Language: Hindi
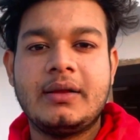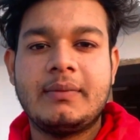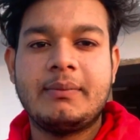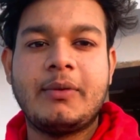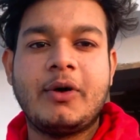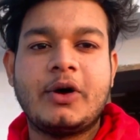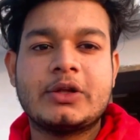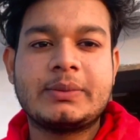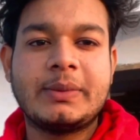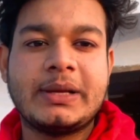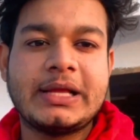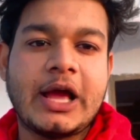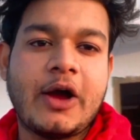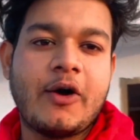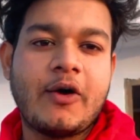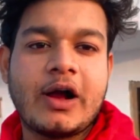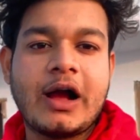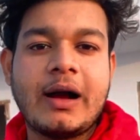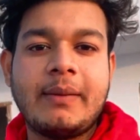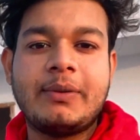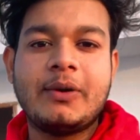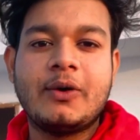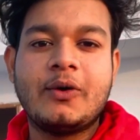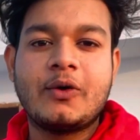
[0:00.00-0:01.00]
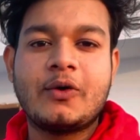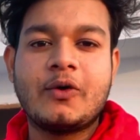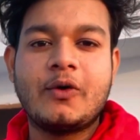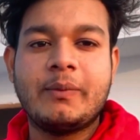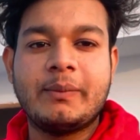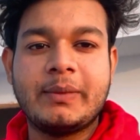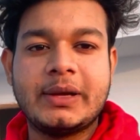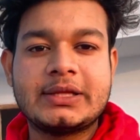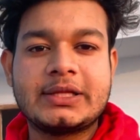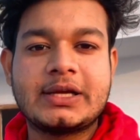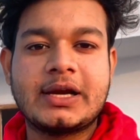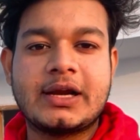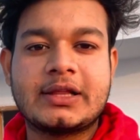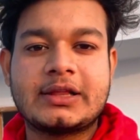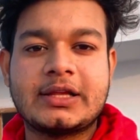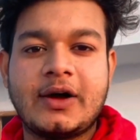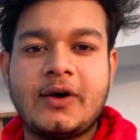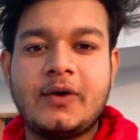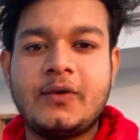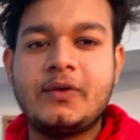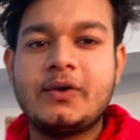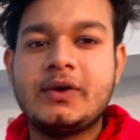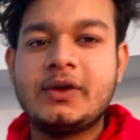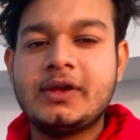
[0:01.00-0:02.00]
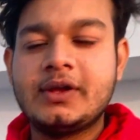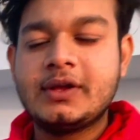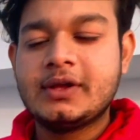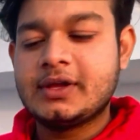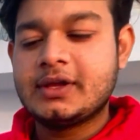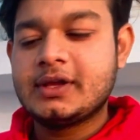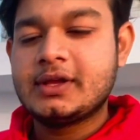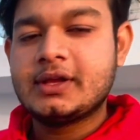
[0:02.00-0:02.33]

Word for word: बहुत मज़ा होगा आप लोगों को उम्मीद करता हूँ